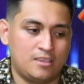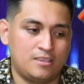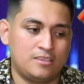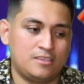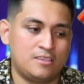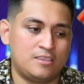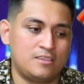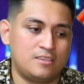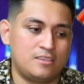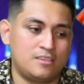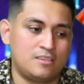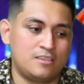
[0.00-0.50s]

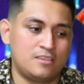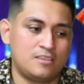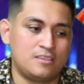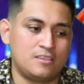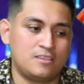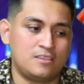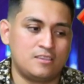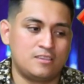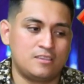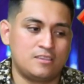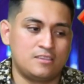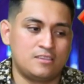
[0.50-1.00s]

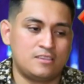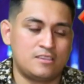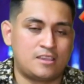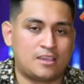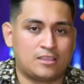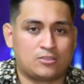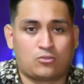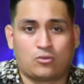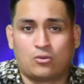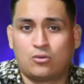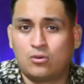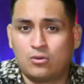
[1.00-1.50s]
Y, y
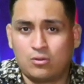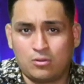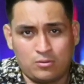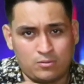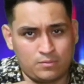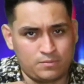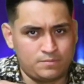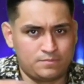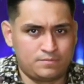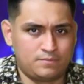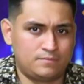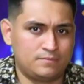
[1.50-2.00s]
que
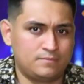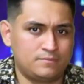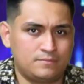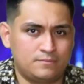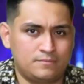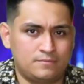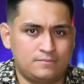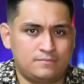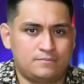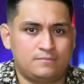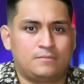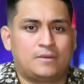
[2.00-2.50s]
todo
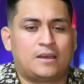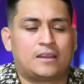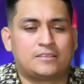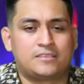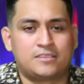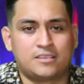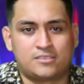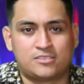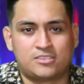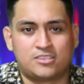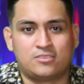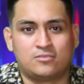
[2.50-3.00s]

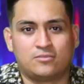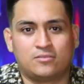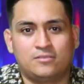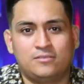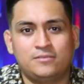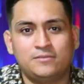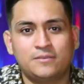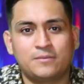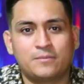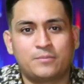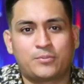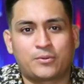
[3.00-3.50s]
marche
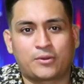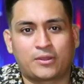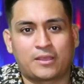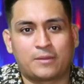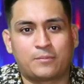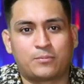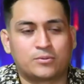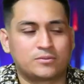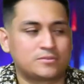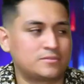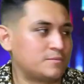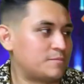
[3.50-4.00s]
chido, porque
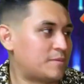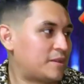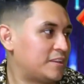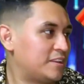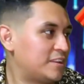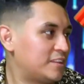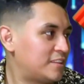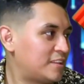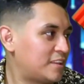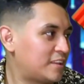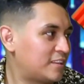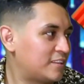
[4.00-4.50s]
pues
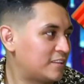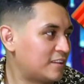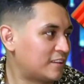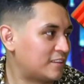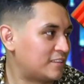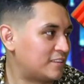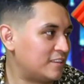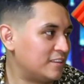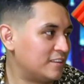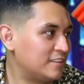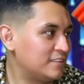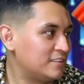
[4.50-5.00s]
imagínate a
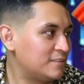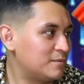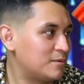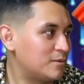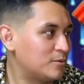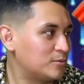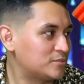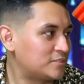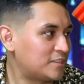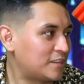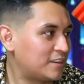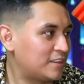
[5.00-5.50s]
quién le va a
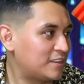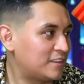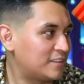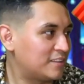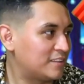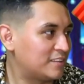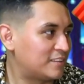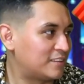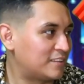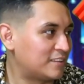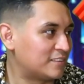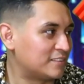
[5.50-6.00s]
gustar
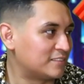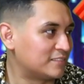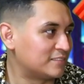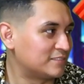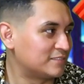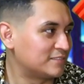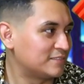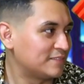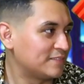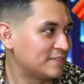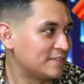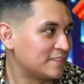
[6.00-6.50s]
que, que,
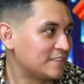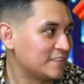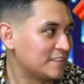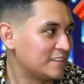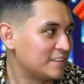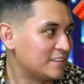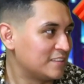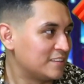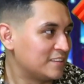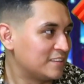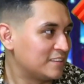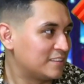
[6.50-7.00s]

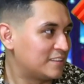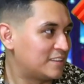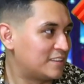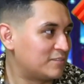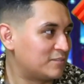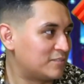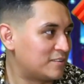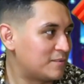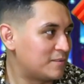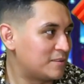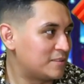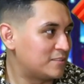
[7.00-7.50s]
en
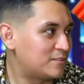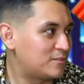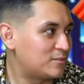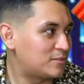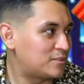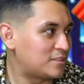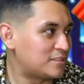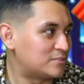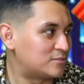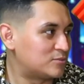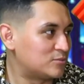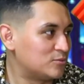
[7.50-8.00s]
un evento
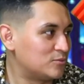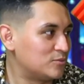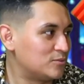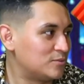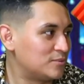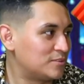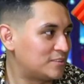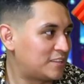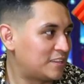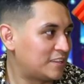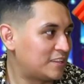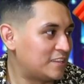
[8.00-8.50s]
te insulte.